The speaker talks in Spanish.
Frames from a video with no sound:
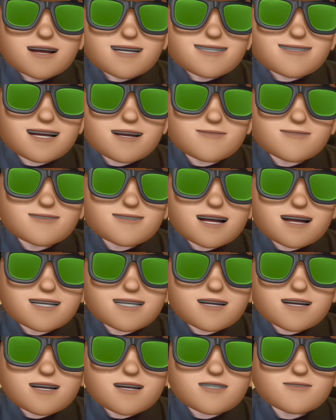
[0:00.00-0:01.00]
sabes que
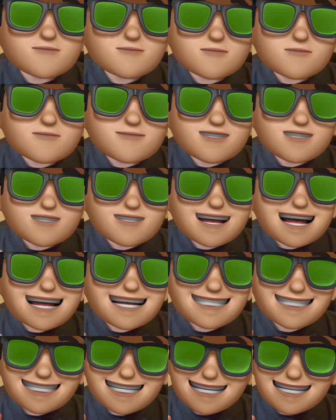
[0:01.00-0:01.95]
tienes profesionales